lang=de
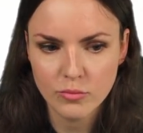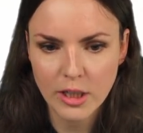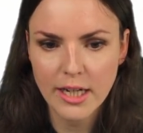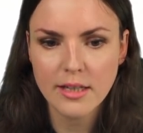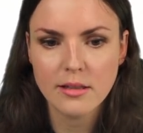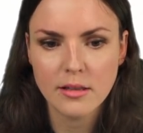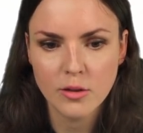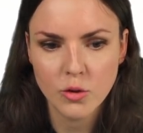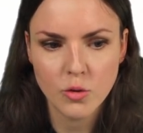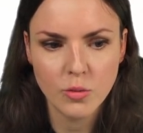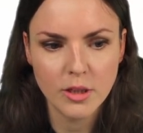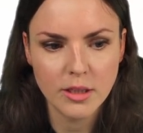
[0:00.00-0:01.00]
x
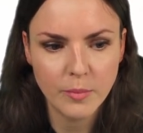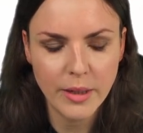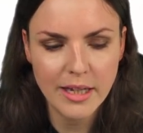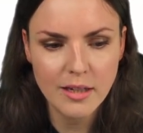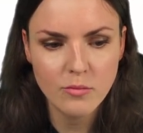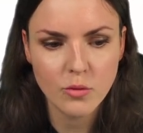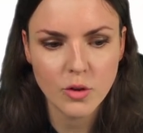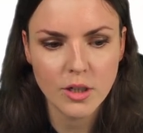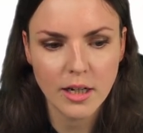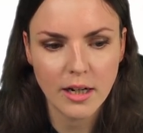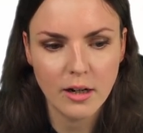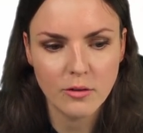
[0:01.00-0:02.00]
durch p würde
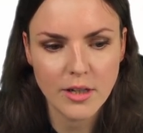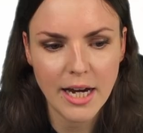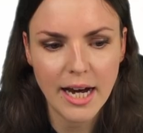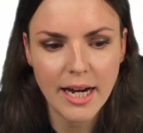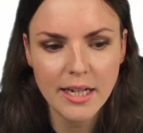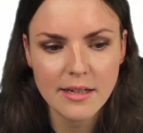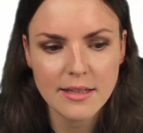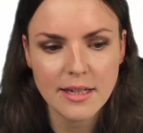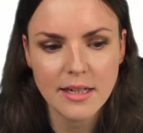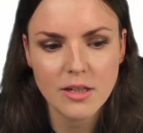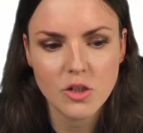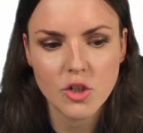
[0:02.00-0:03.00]
dann auf der einen
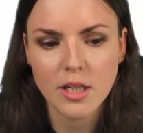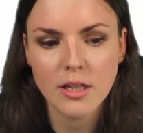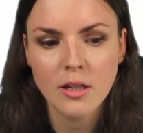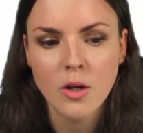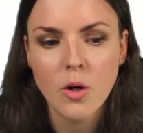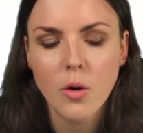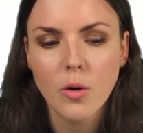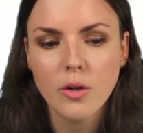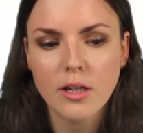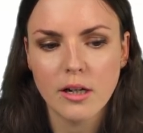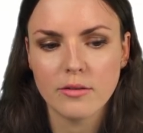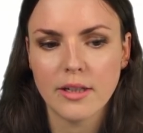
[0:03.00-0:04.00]
Seite stehen
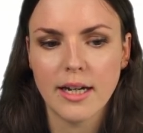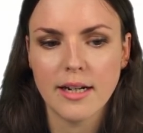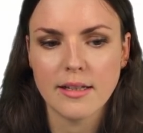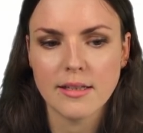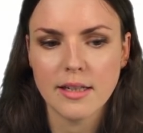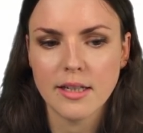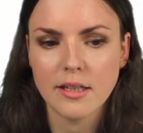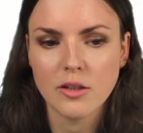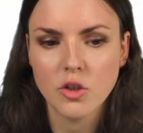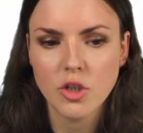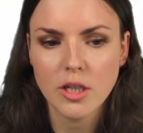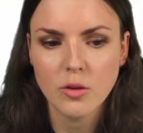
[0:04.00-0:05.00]
und auf der anderen Seite
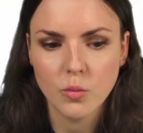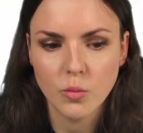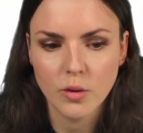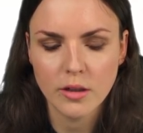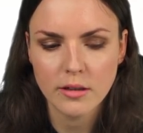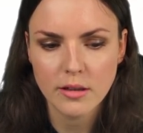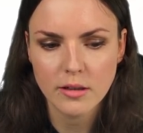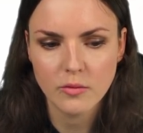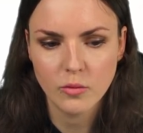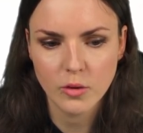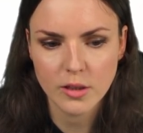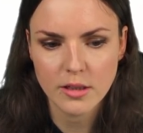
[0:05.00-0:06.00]
steht nur
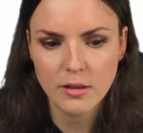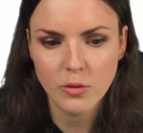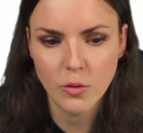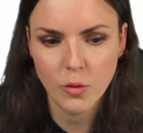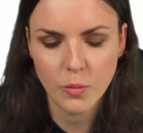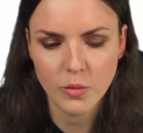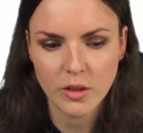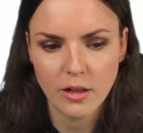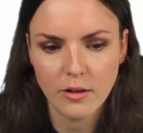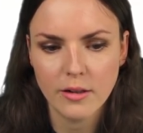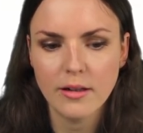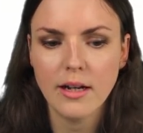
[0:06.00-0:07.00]
das Wurzel
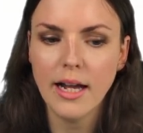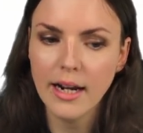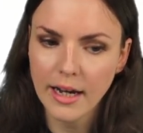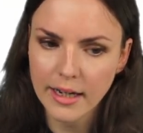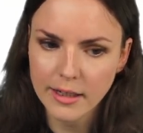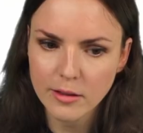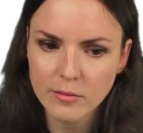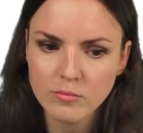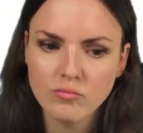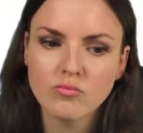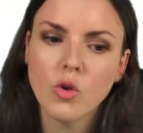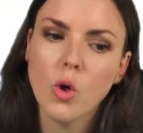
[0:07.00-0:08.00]
y alleine.
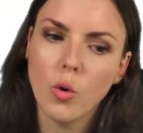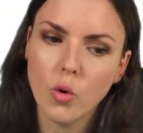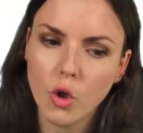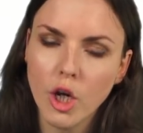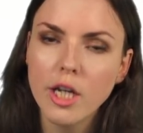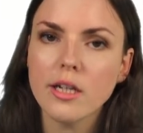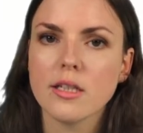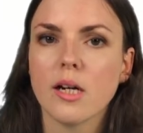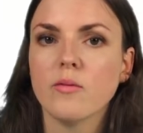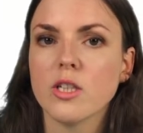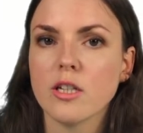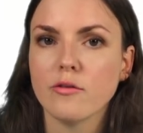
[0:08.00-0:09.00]
Okay, jetzt
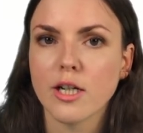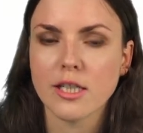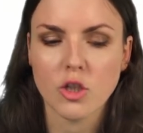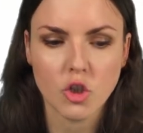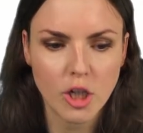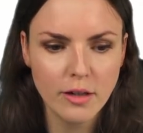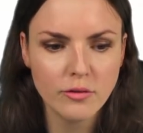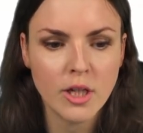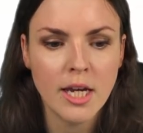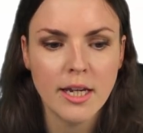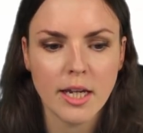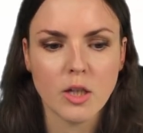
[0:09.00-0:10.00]
haben wir es ja fast geschafft.
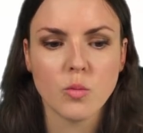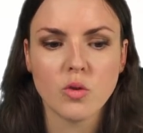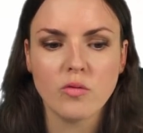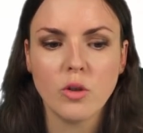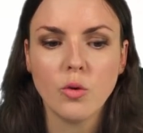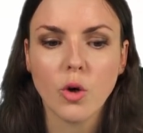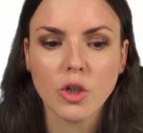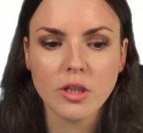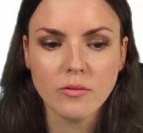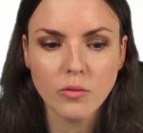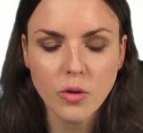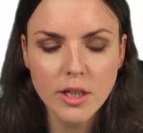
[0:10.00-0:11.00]
Jetzt müssen wir nur noch
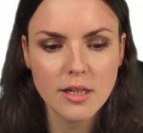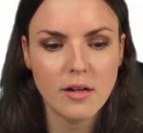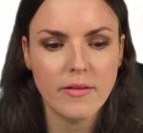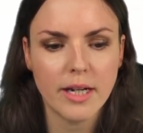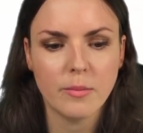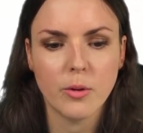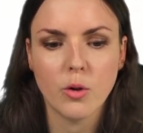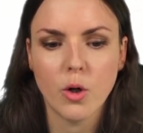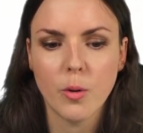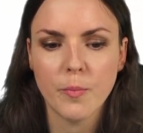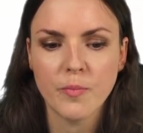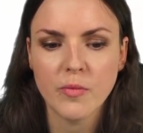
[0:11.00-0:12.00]
die Wurzel
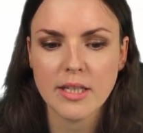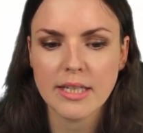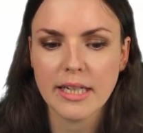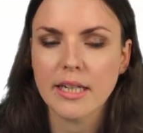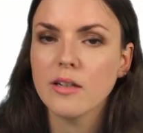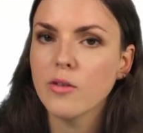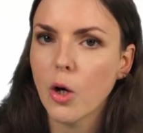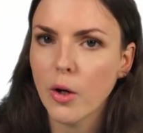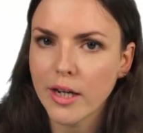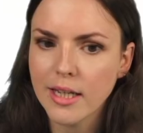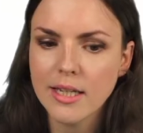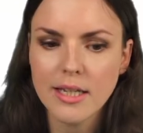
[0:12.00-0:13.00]
wegbekommen. Das kriegen wir auch
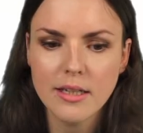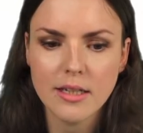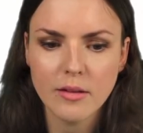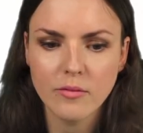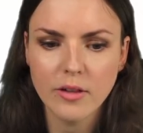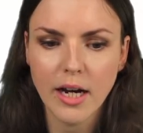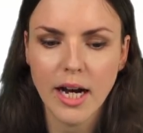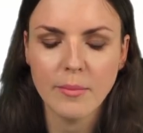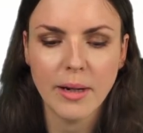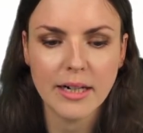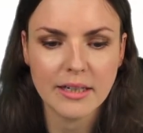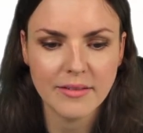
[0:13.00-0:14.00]
hin, indem wir
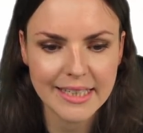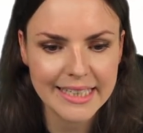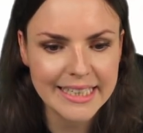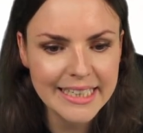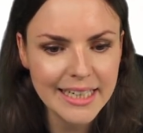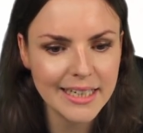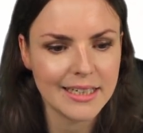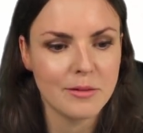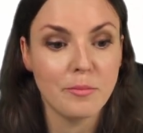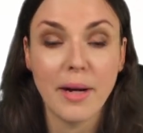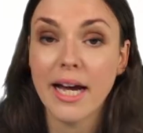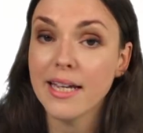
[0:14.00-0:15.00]
einmal
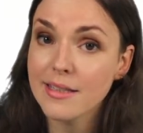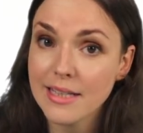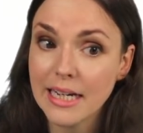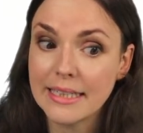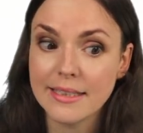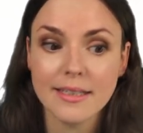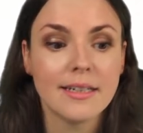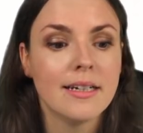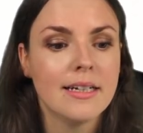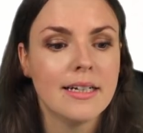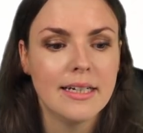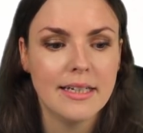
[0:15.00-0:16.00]
quadrieren, beide Seiten.
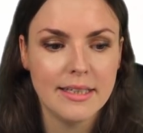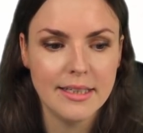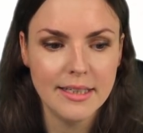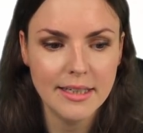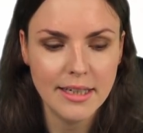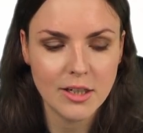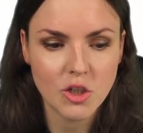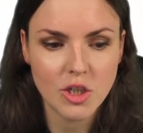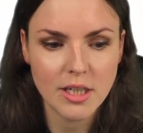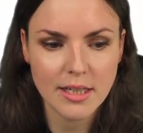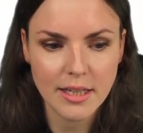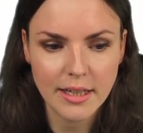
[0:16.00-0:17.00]
Hier
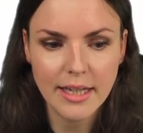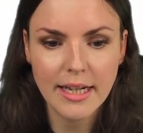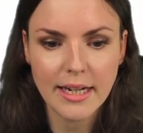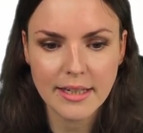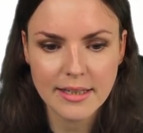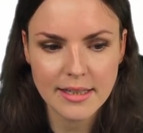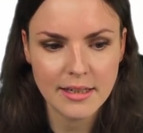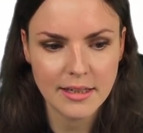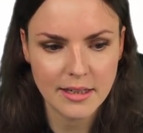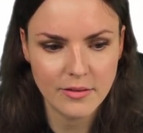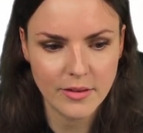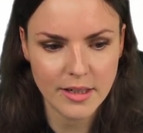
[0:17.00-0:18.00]
entsteht dann x
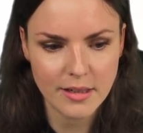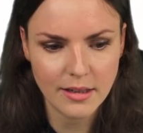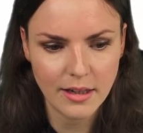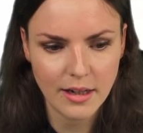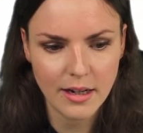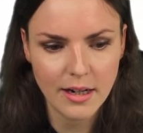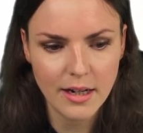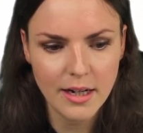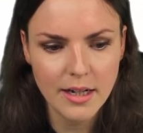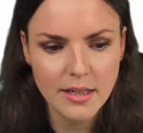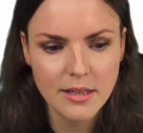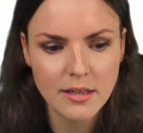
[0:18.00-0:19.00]

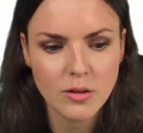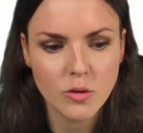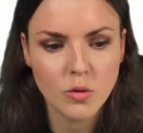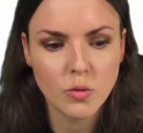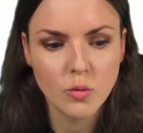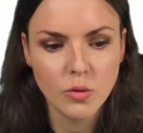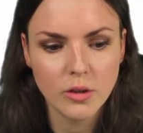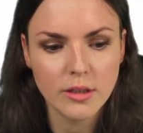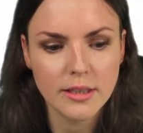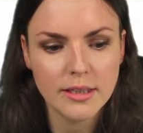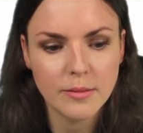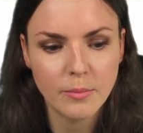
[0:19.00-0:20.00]
Quadrat
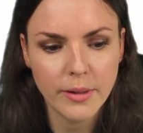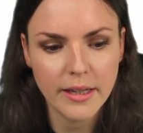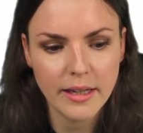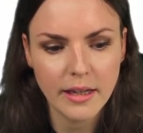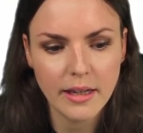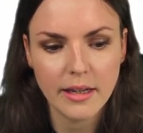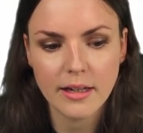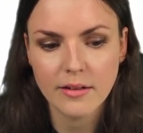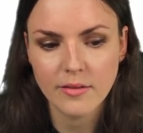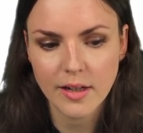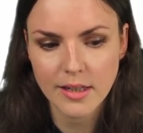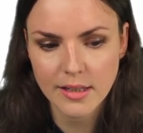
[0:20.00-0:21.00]
durch p
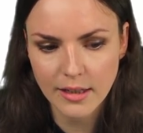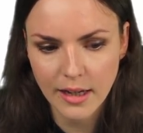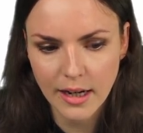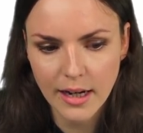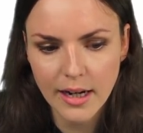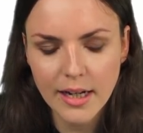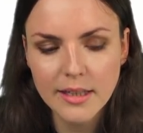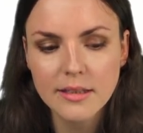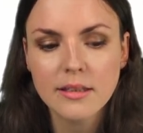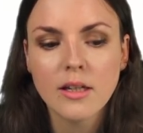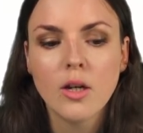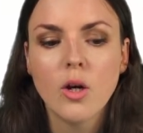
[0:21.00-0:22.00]

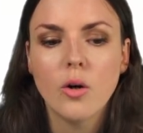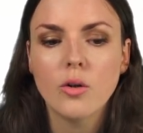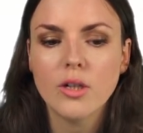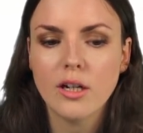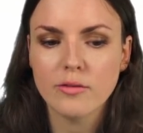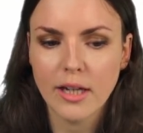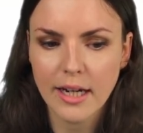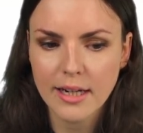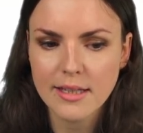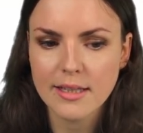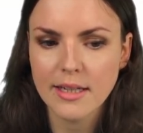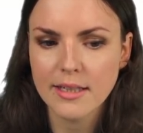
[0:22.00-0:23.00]
Quadrat und auf der
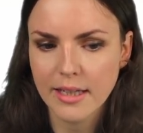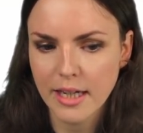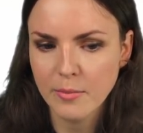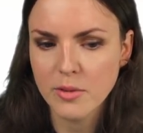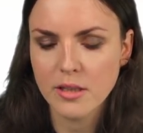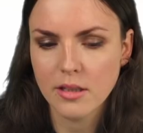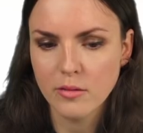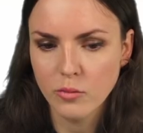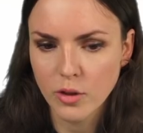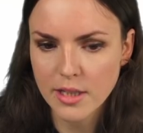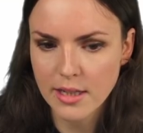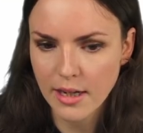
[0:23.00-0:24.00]
anderen Seite hebt sich die
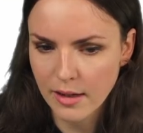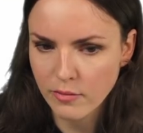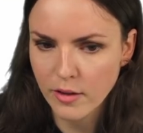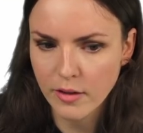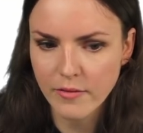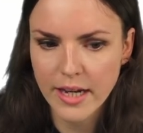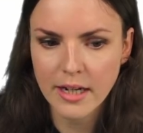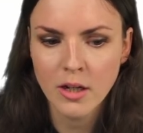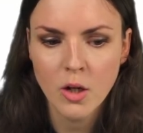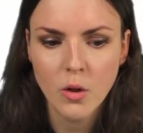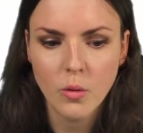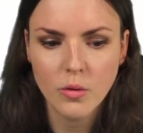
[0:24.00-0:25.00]
Wurzel einfach weg
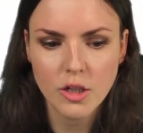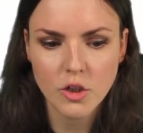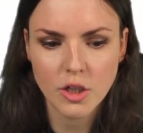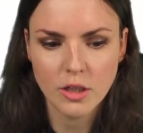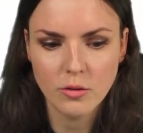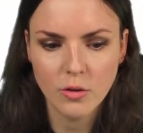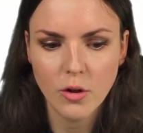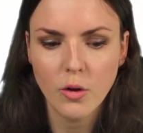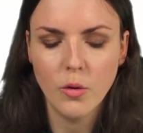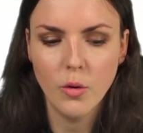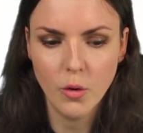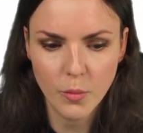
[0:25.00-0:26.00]
und da steht nur noch
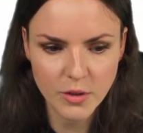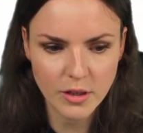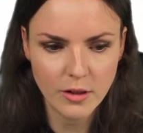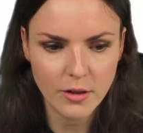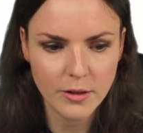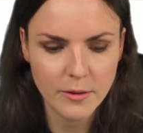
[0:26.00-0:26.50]
y.